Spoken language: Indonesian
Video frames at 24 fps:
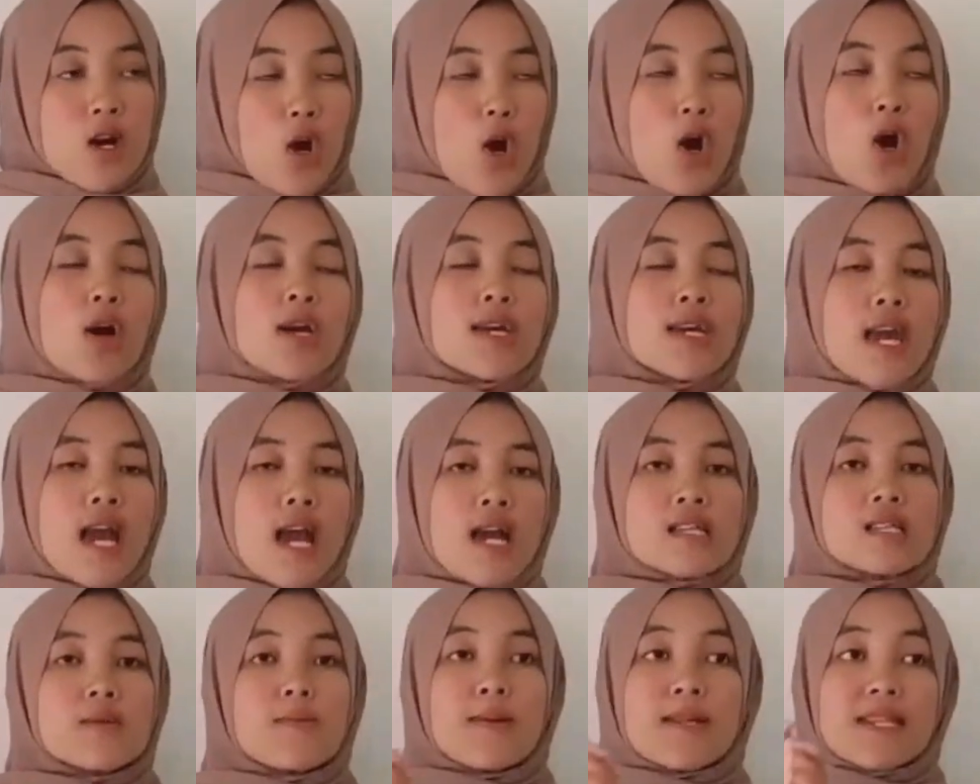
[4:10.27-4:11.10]
Oh
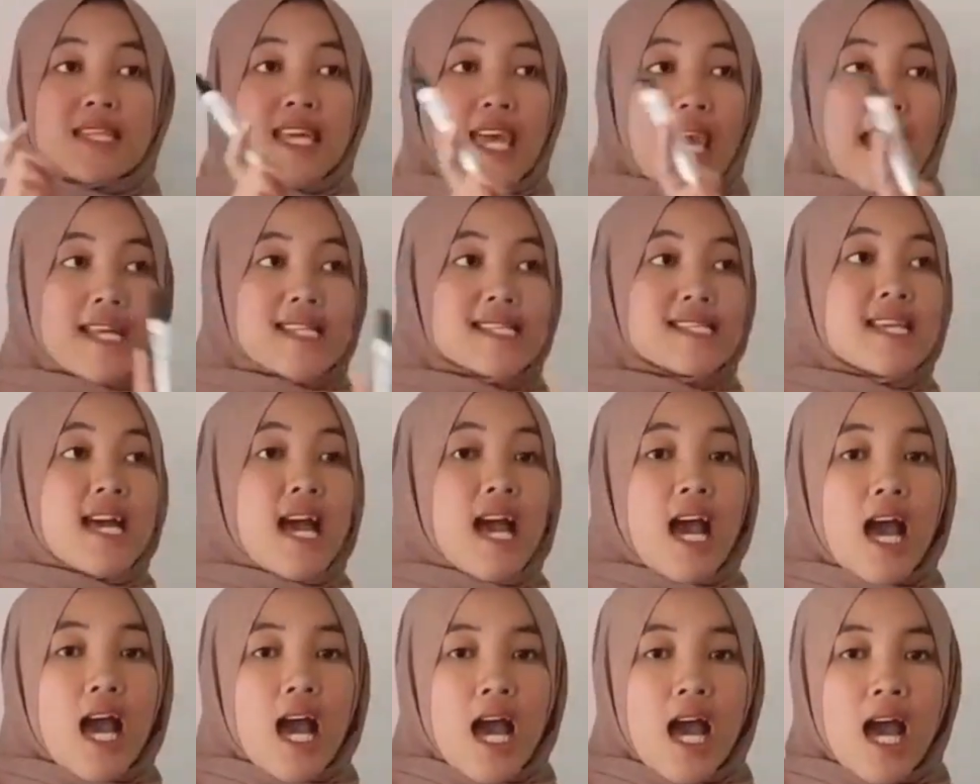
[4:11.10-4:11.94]
iya, seperti
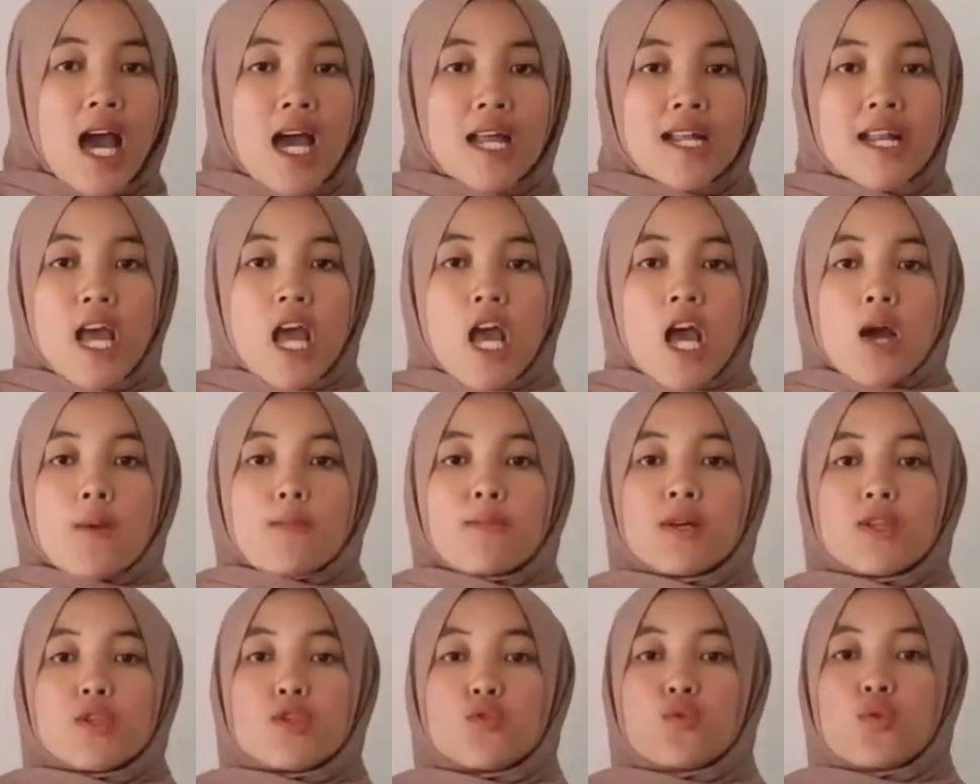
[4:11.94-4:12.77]
ejaan,
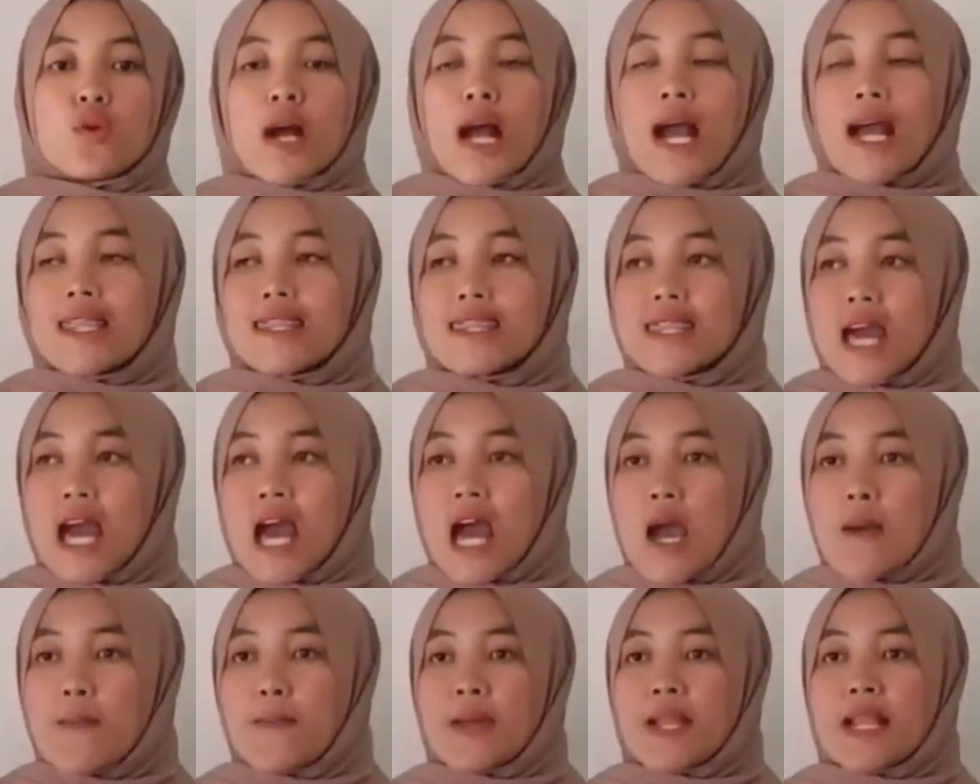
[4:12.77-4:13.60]
bentuk
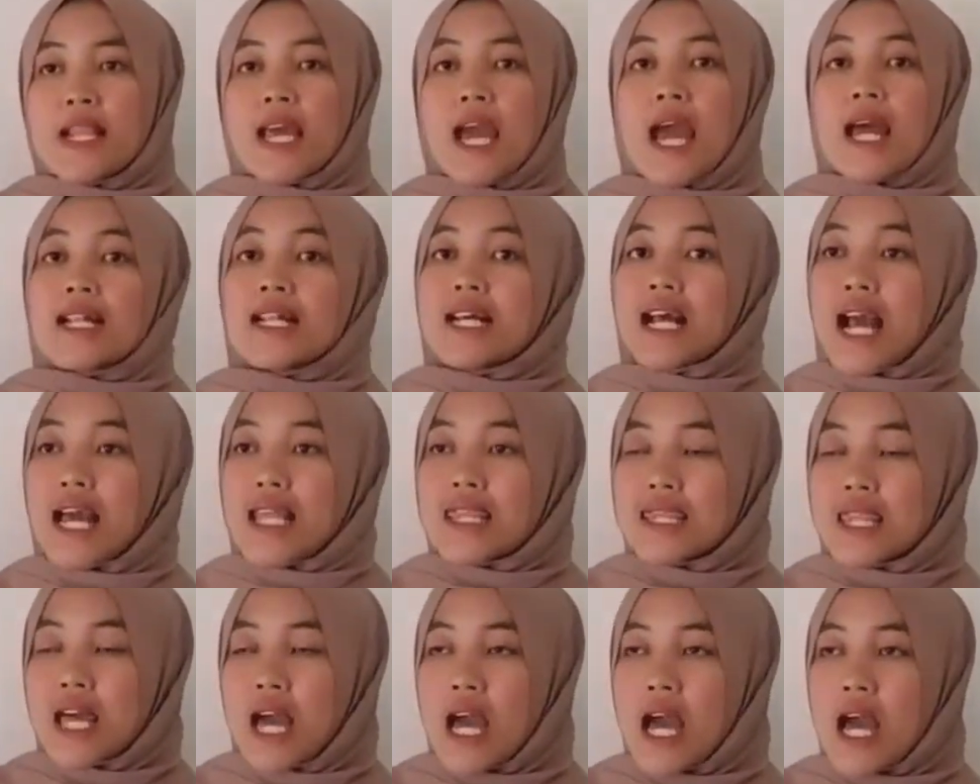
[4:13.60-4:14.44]
kata, pilihan
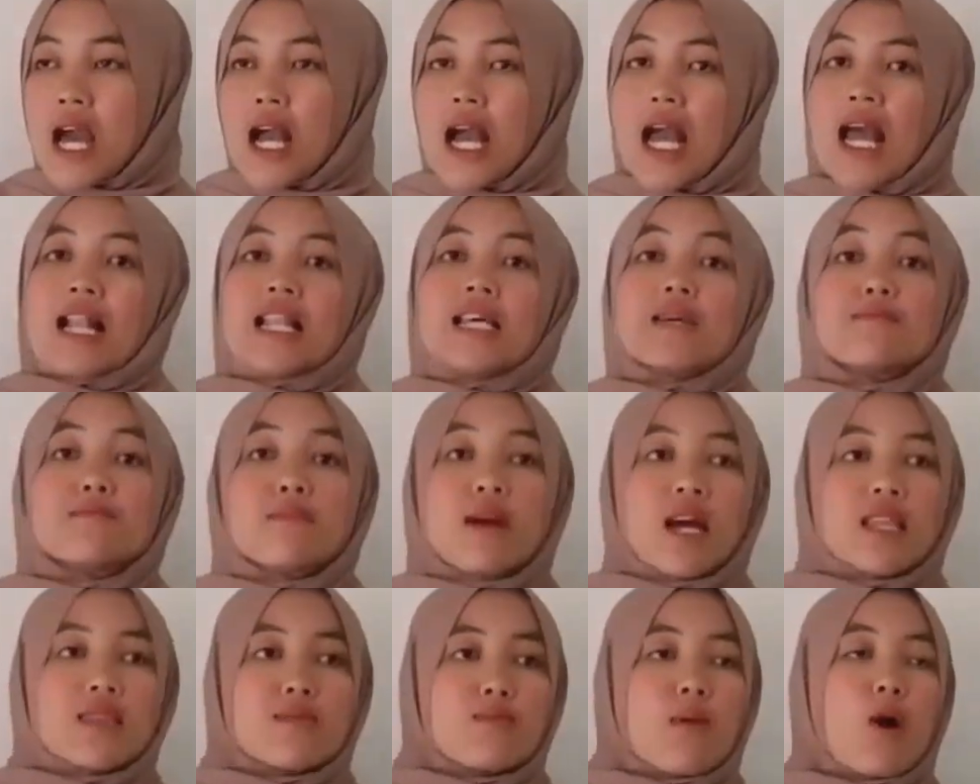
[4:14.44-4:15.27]
kata,
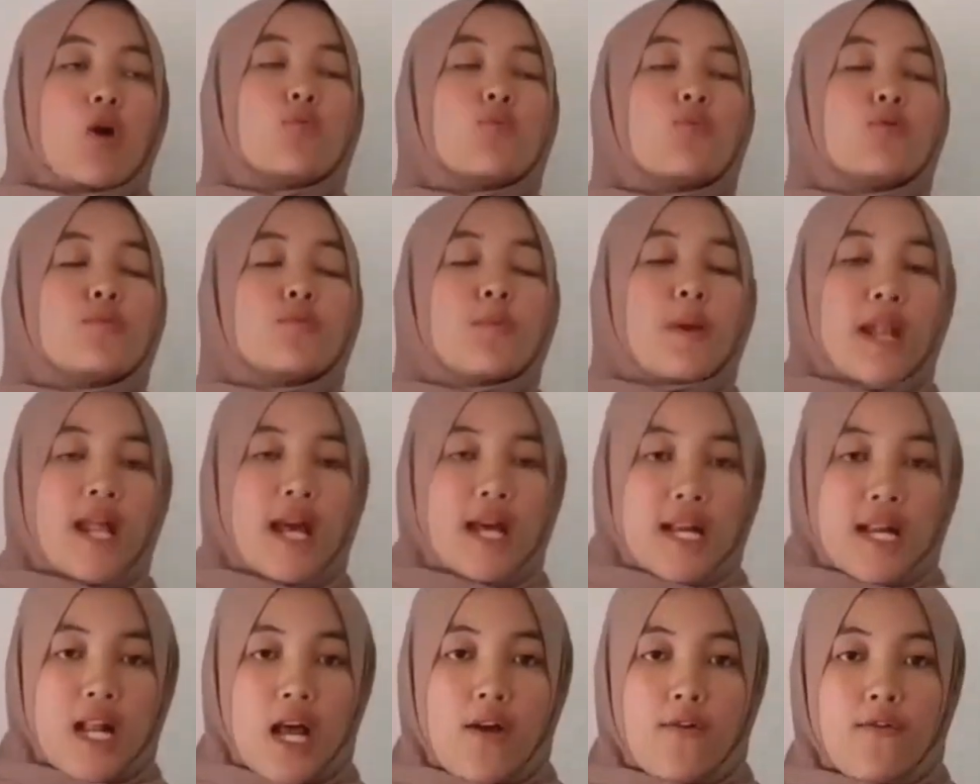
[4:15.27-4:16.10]
kalimat maupun
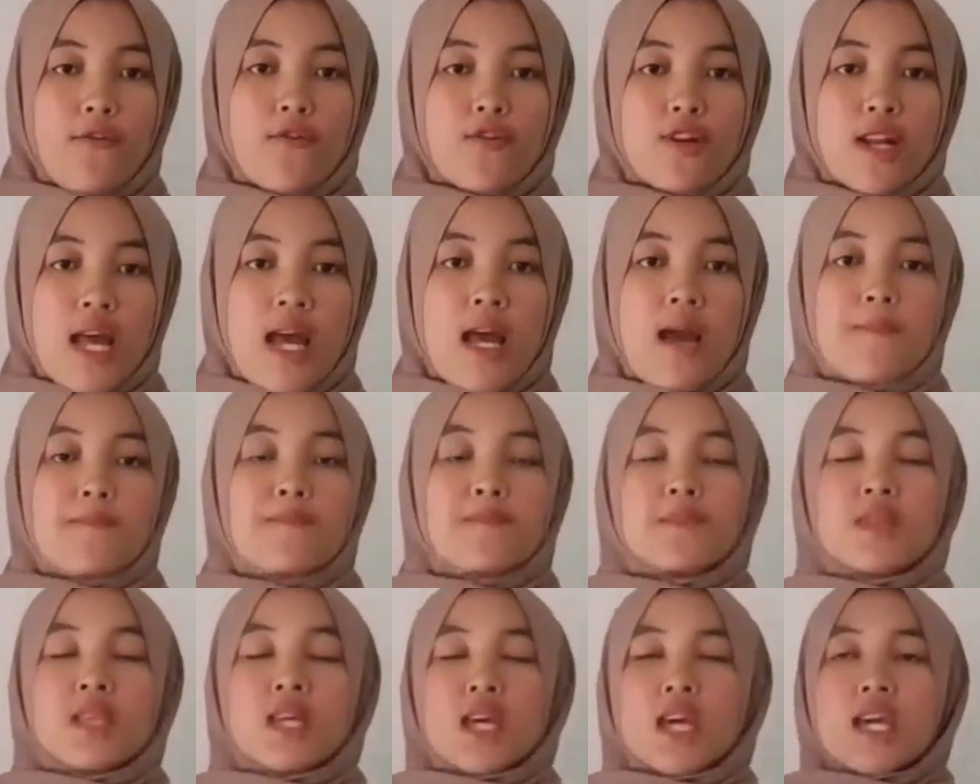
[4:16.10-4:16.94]
paragraf. Nah,
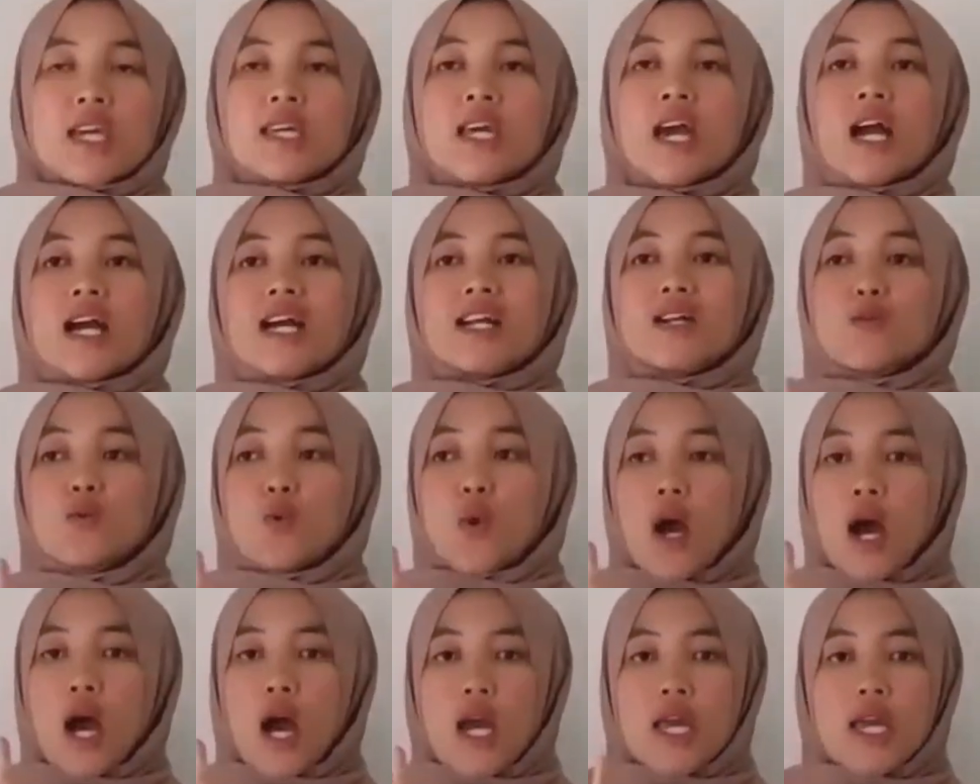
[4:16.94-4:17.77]
yang
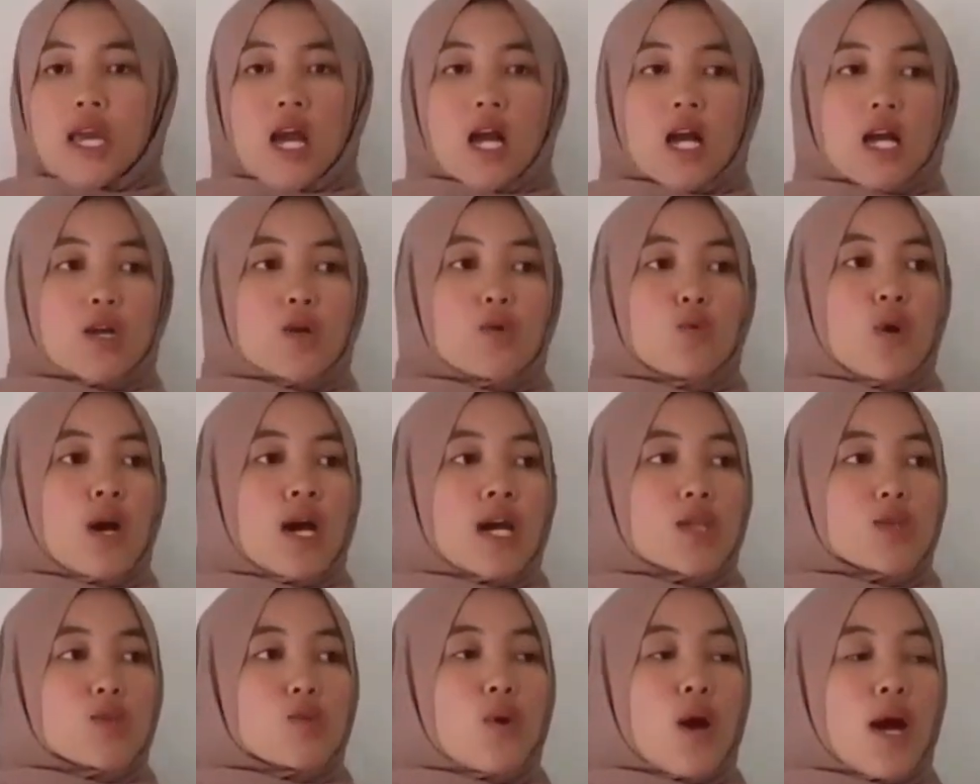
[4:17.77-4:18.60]
kedua, yang
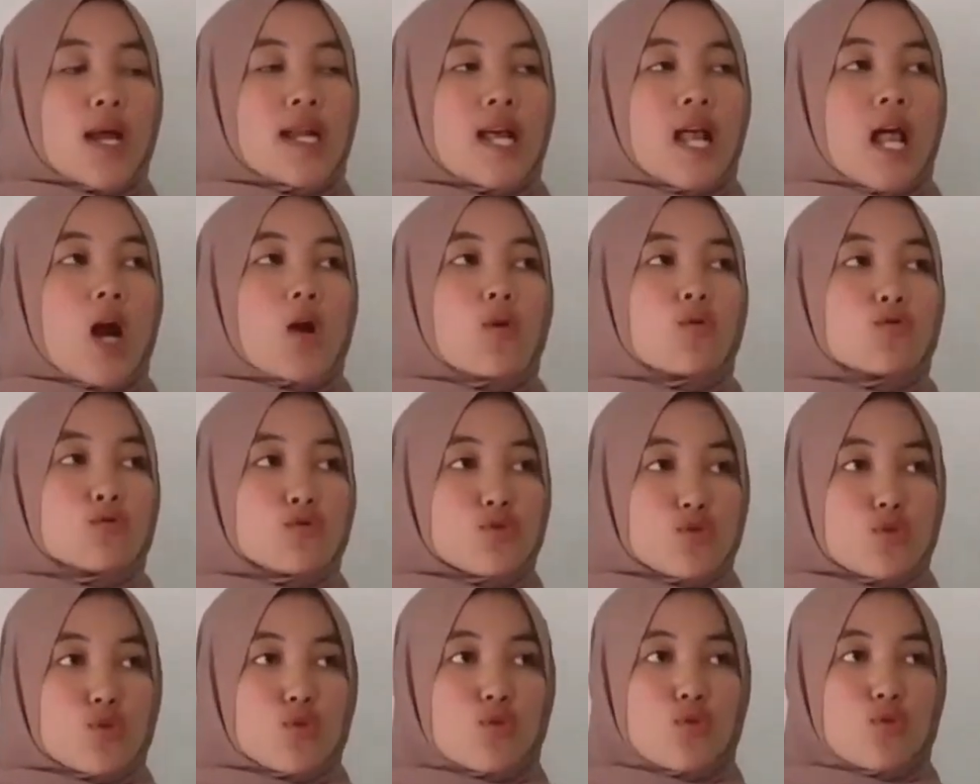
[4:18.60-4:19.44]
kedua itu adalah
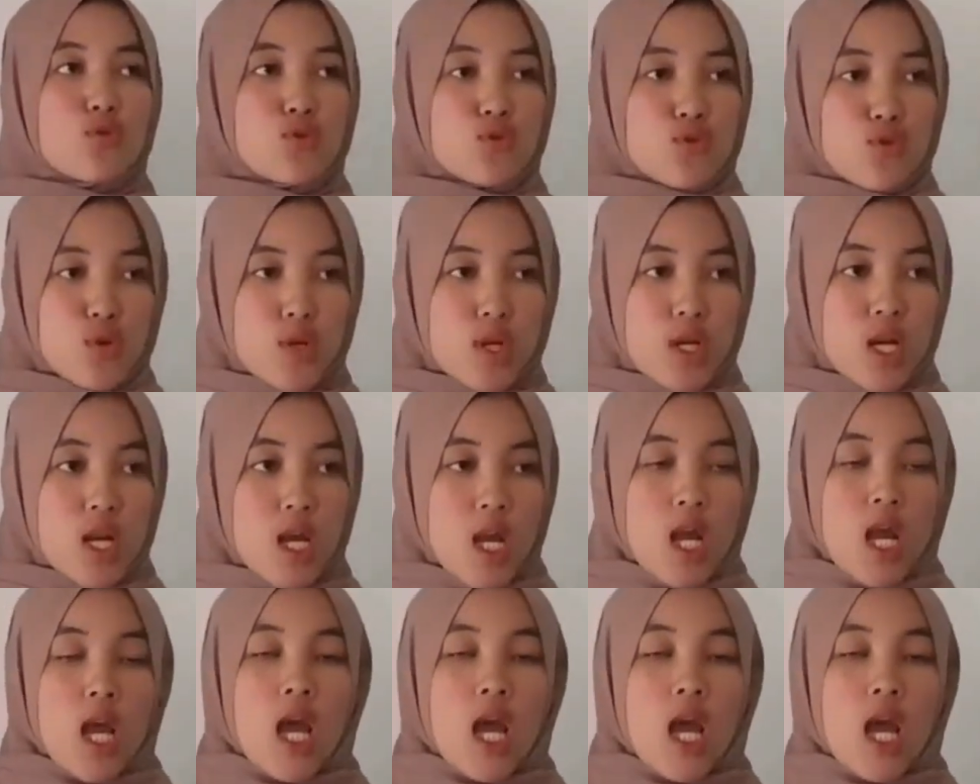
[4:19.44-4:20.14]
unsur-unsur.